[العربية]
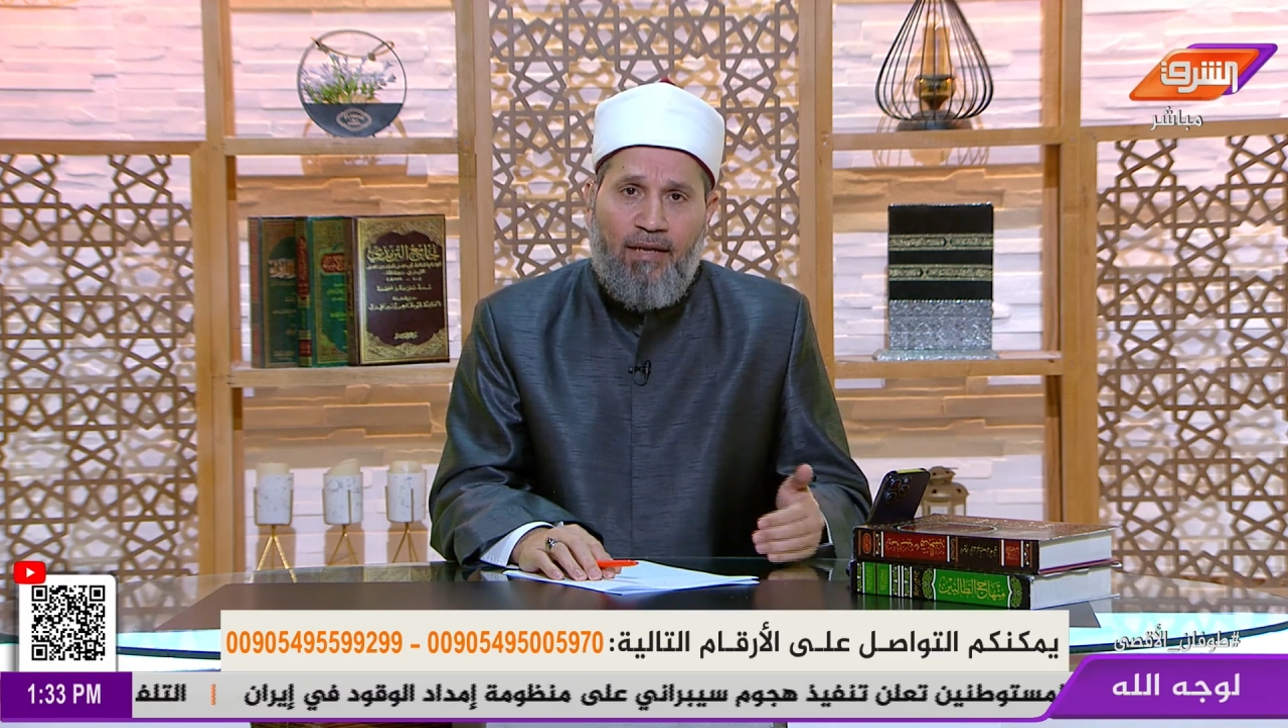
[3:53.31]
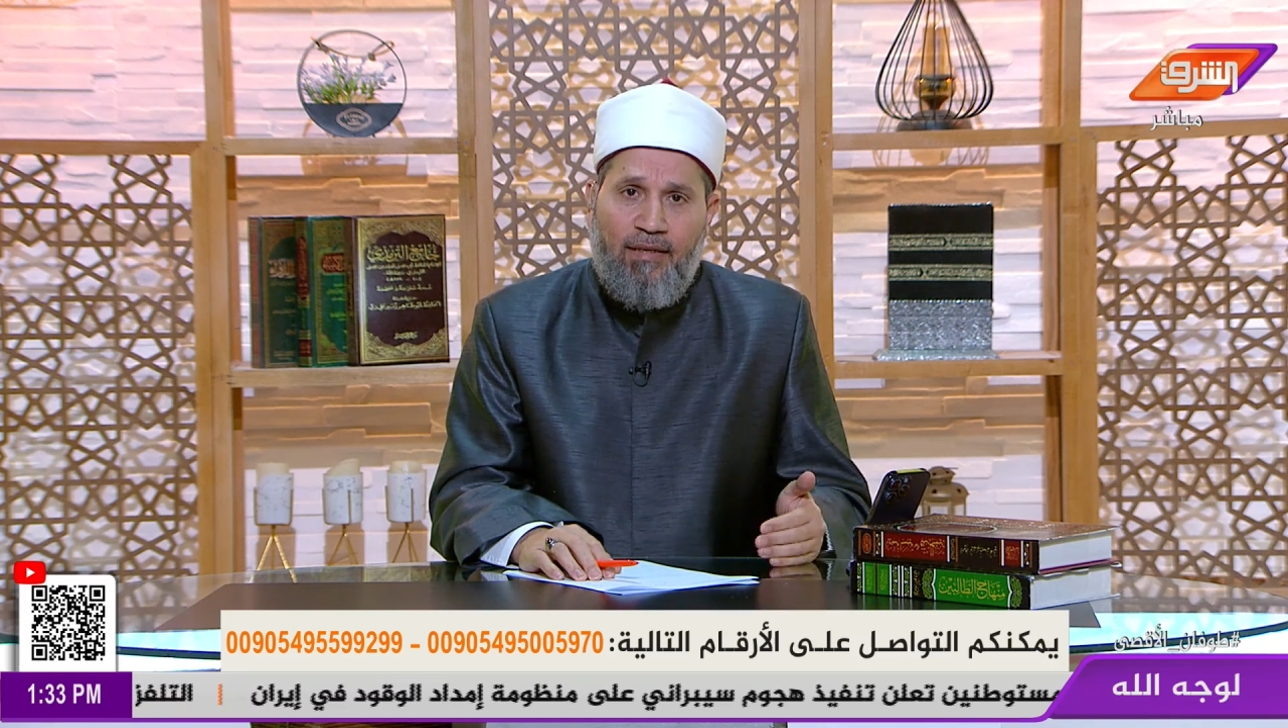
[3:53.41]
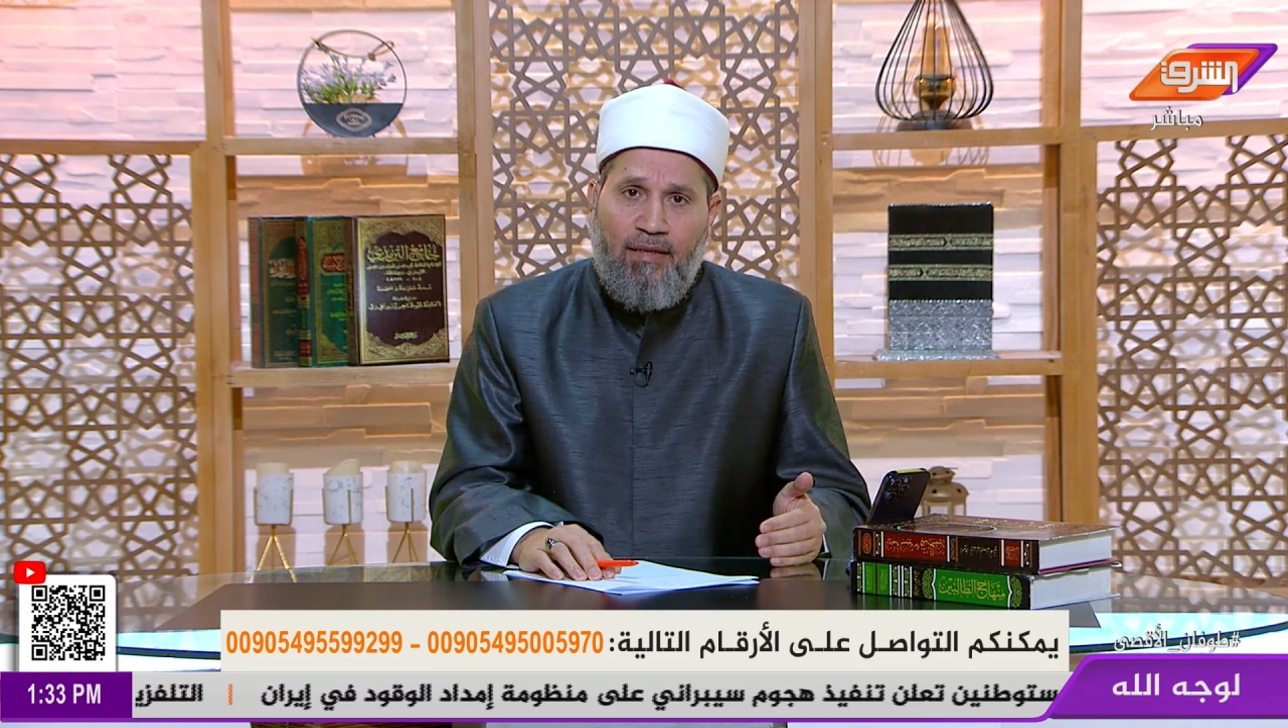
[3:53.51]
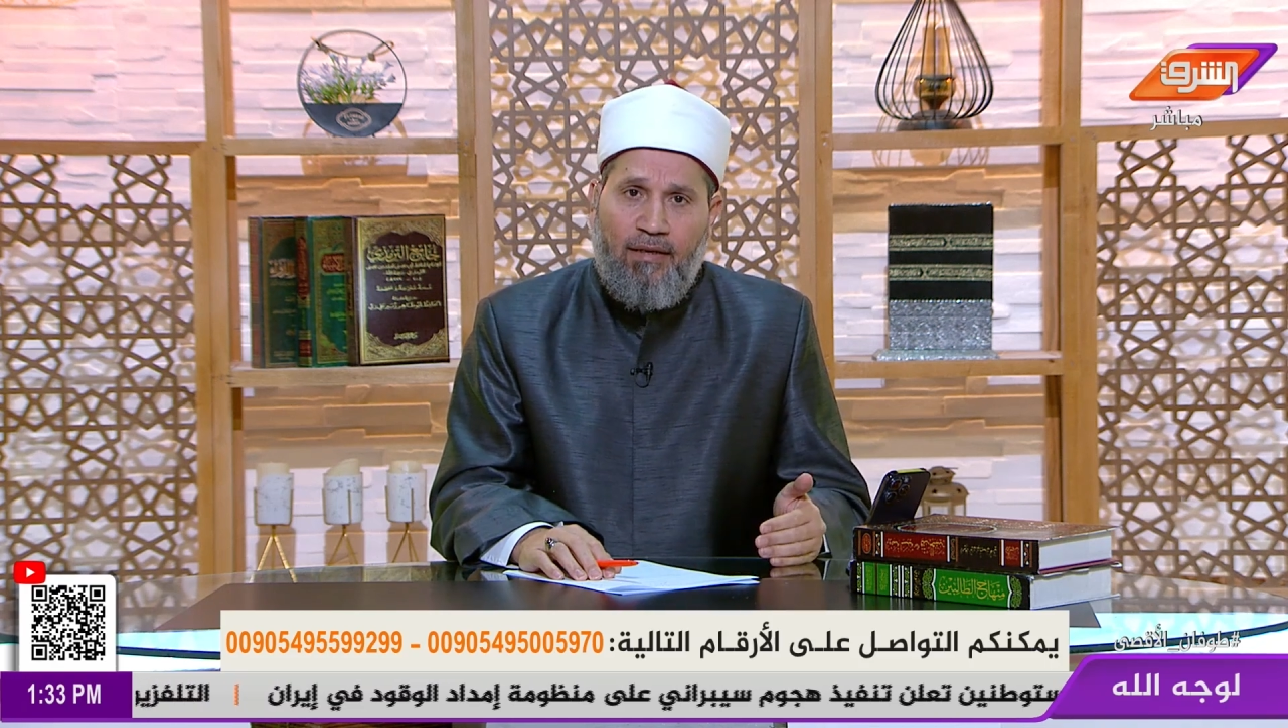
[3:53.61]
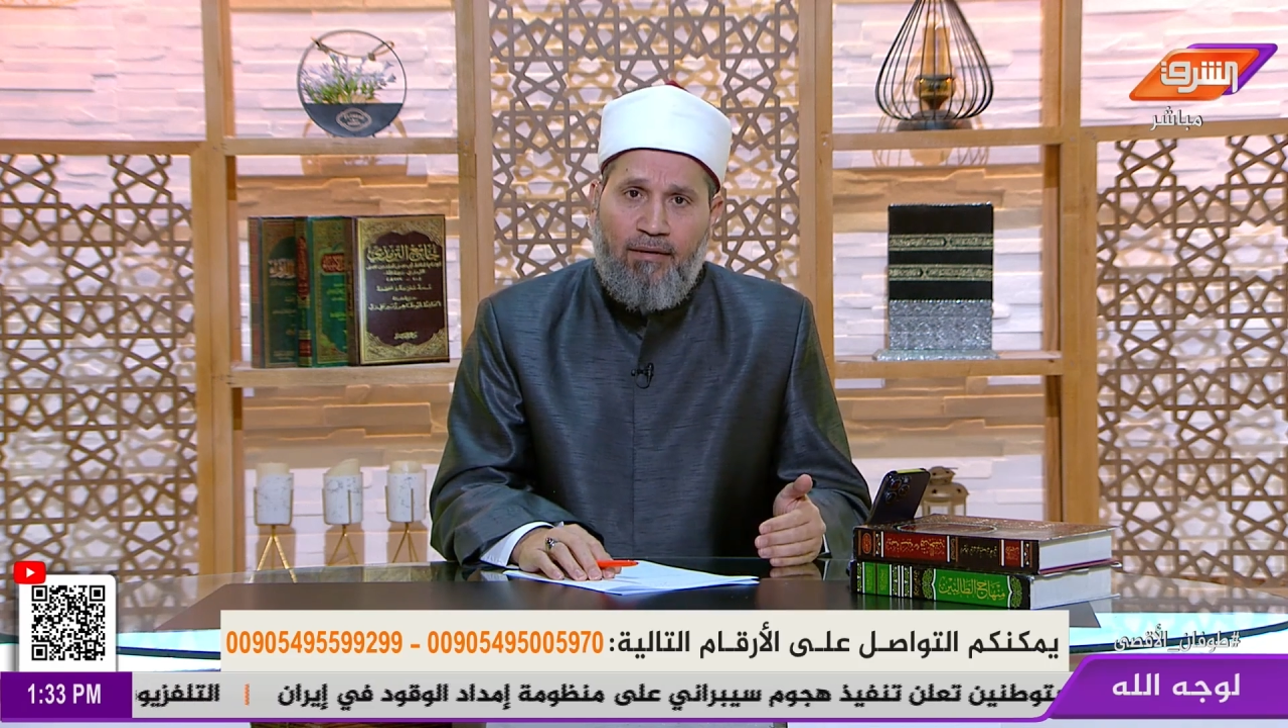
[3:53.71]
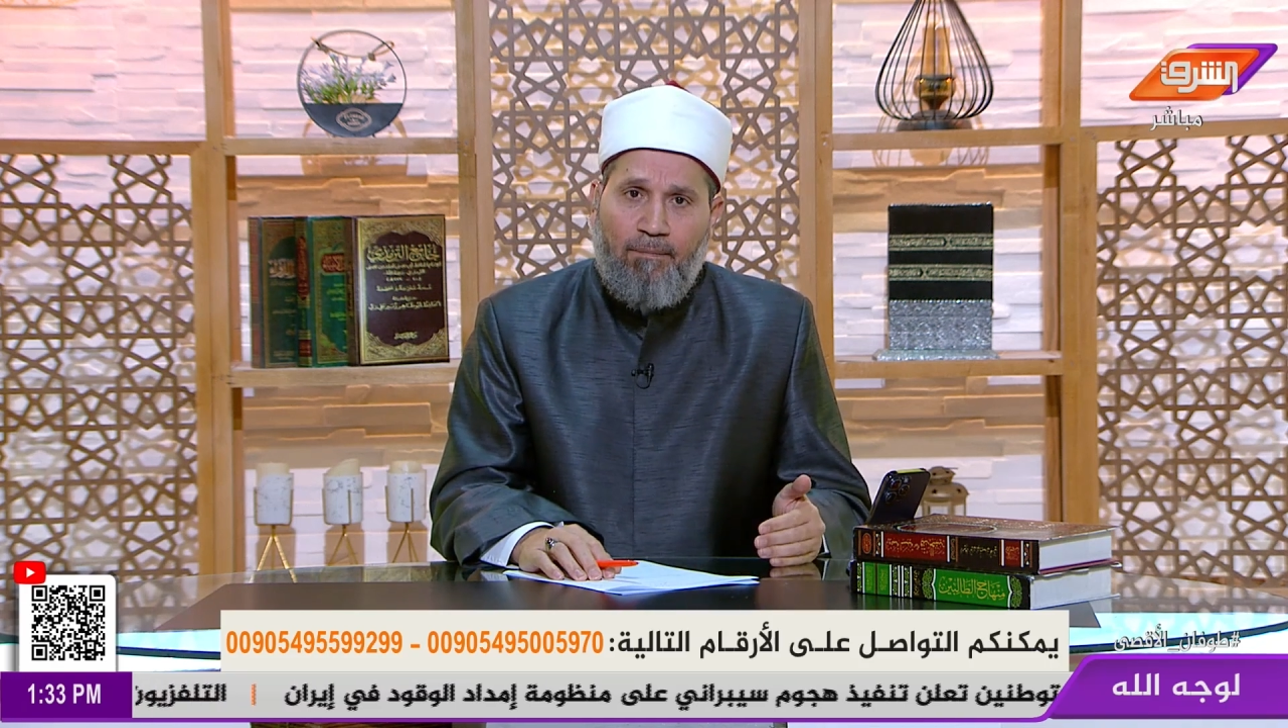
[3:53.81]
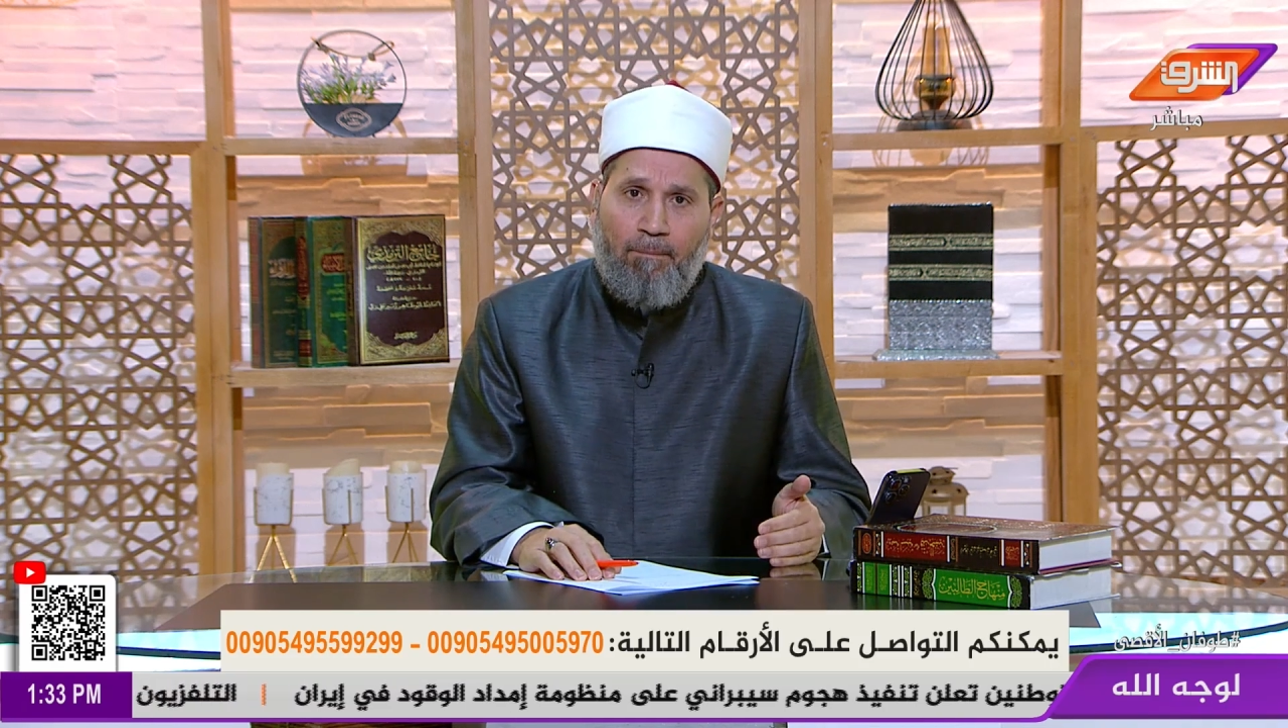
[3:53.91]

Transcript: علينا